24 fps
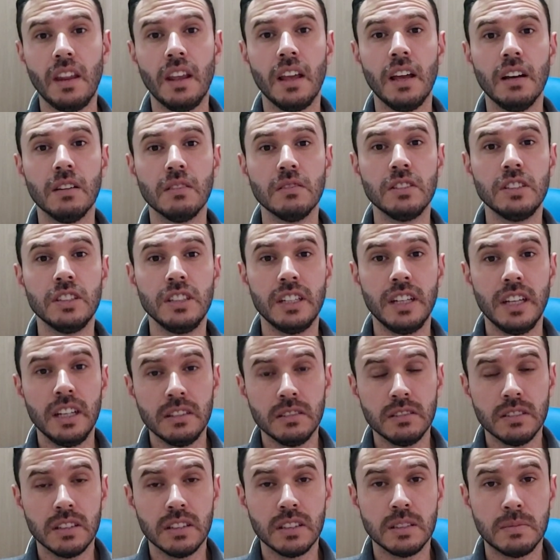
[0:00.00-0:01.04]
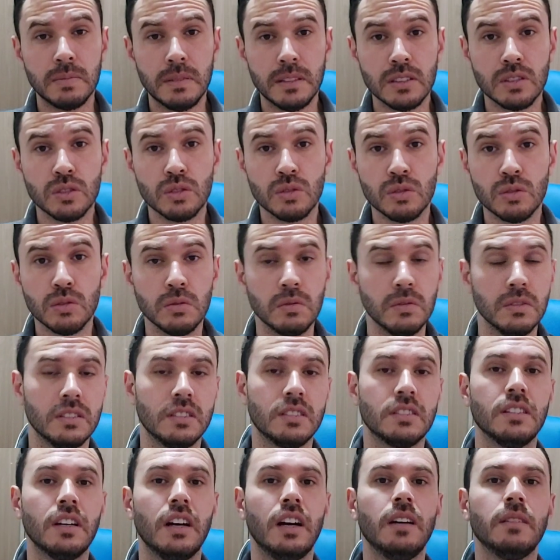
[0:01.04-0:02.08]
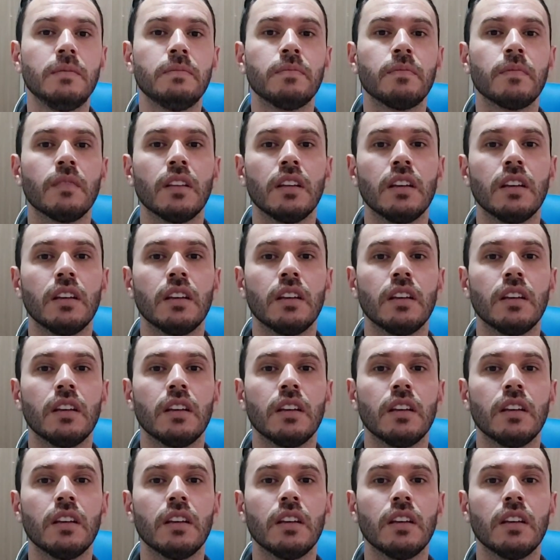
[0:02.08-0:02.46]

é um direito das pessoas, tá?